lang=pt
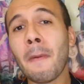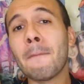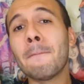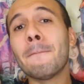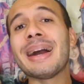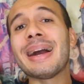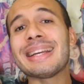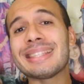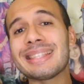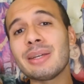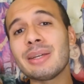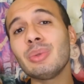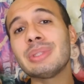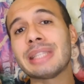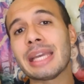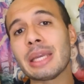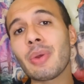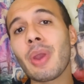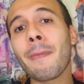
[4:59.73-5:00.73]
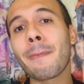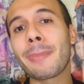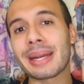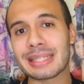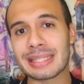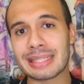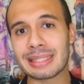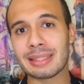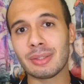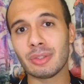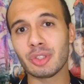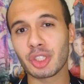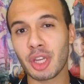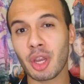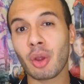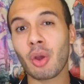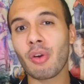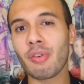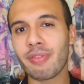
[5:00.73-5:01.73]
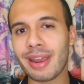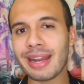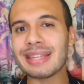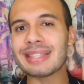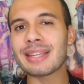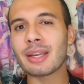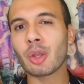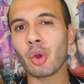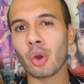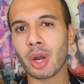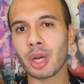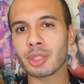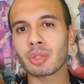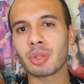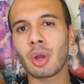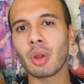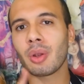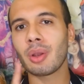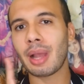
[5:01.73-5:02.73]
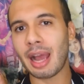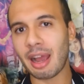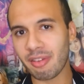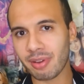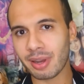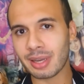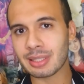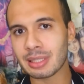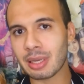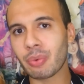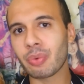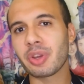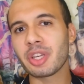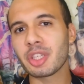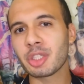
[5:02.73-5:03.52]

mas eu tenho a impressão de que Convence de Coração, a versão em